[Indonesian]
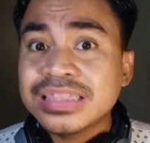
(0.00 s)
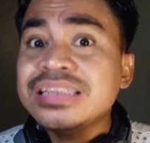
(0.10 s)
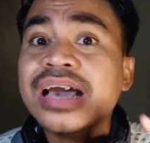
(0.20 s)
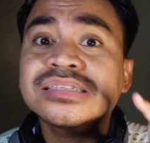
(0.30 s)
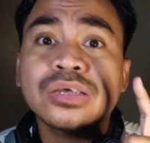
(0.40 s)

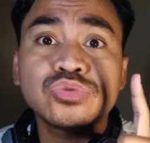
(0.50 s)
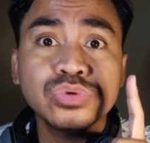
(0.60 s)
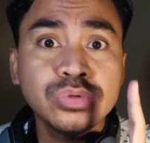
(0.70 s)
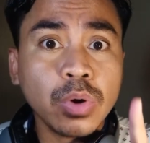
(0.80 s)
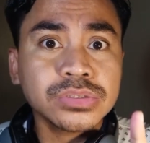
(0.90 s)
Tidak satu
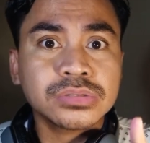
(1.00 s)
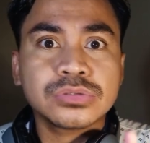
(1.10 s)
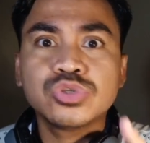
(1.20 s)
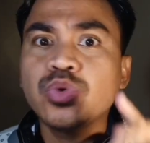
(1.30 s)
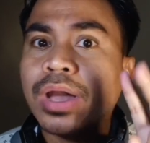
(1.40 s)
dos,
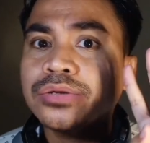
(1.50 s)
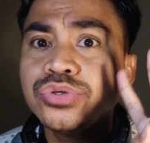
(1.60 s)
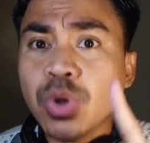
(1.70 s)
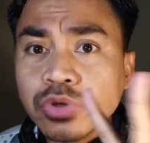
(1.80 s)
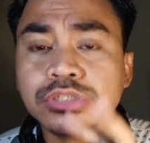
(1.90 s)
dua
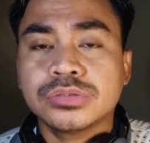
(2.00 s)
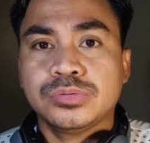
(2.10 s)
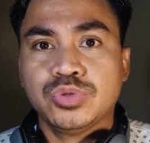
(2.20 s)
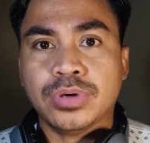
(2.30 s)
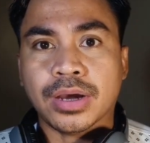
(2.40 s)
dos
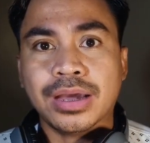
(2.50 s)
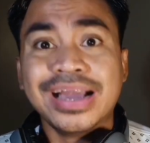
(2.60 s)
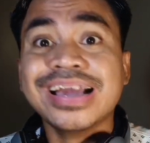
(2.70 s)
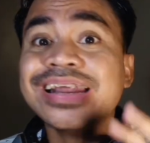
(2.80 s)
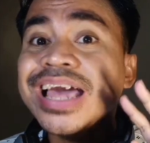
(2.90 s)
juga
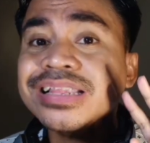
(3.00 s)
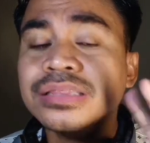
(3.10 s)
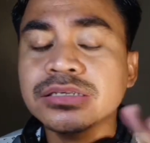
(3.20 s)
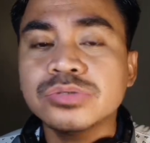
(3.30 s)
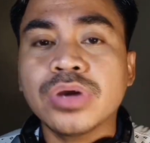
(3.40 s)

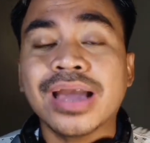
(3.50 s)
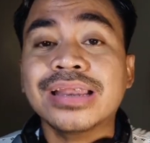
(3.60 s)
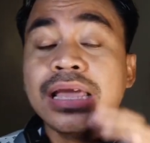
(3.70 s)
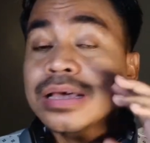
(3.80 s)
gratis juga.